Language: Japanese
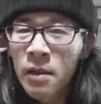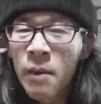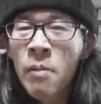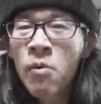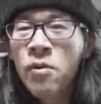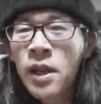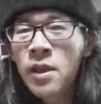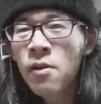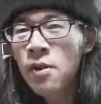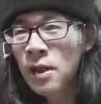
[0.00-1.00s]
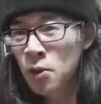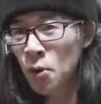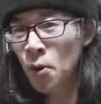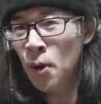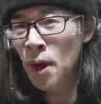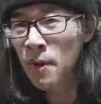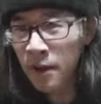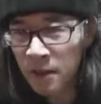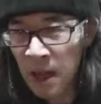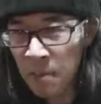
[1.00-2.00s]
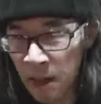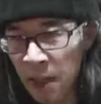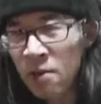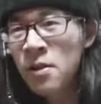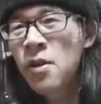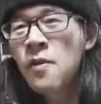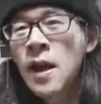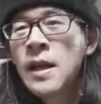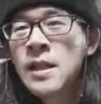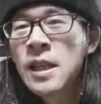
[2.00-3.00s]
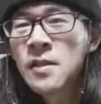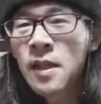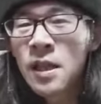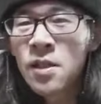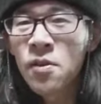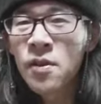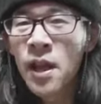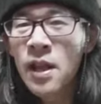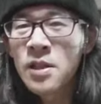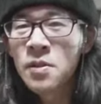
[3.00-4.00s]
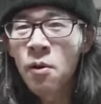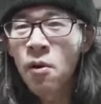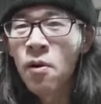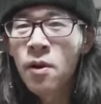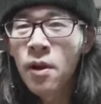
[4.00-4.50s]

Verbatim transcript: 今僕がやってるようなそのエフェクターペダルっていうのはさすがにその電圧も、